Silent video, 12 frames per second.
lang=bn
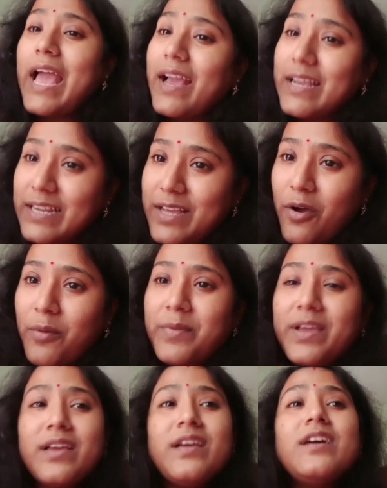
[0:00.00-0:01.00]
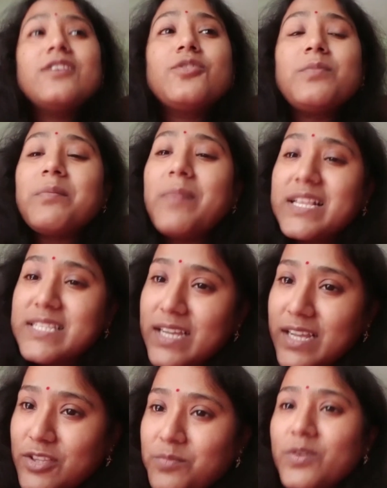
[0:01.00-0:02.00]
অ্যাগ্রি হবে তোমার
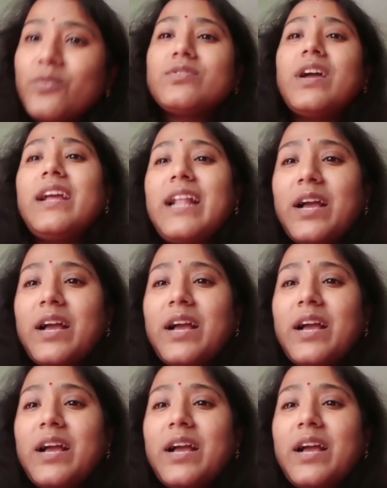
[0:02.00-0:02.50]
বাচ্চাকে তুমি কোথায়